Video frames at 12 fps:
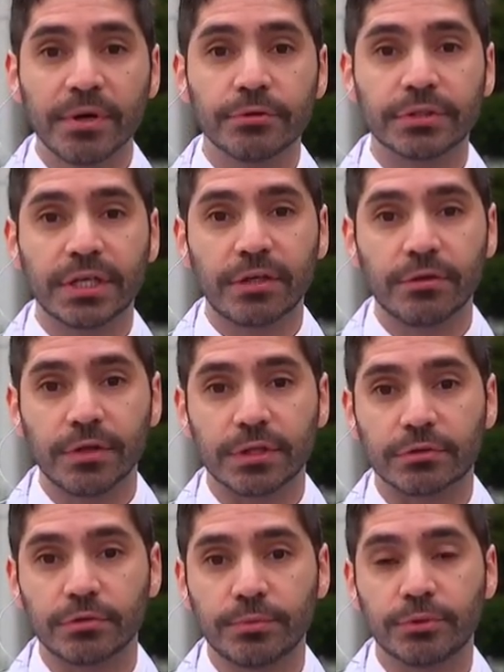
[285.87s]
me contagio de
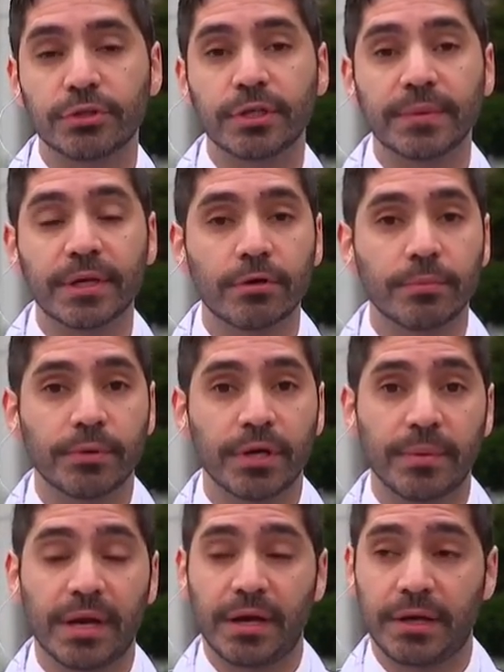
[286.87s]
esto, puedo terminar con
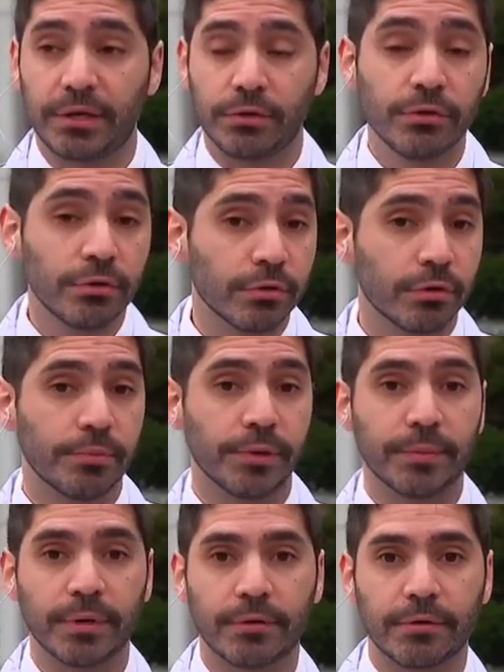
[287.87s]
problemas al riñón, con
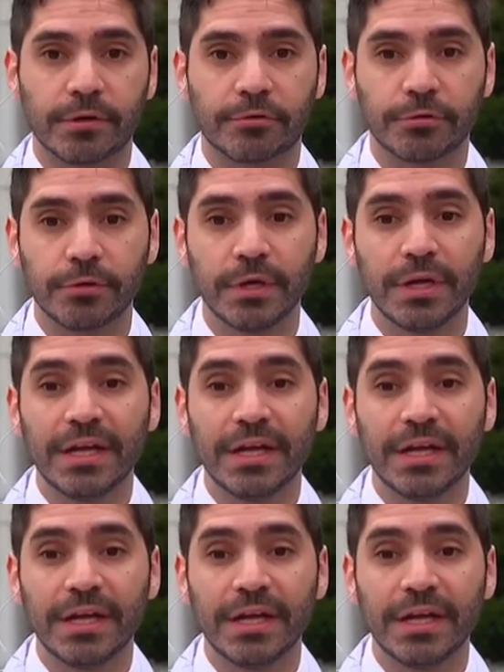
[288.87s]
problemas al corazón.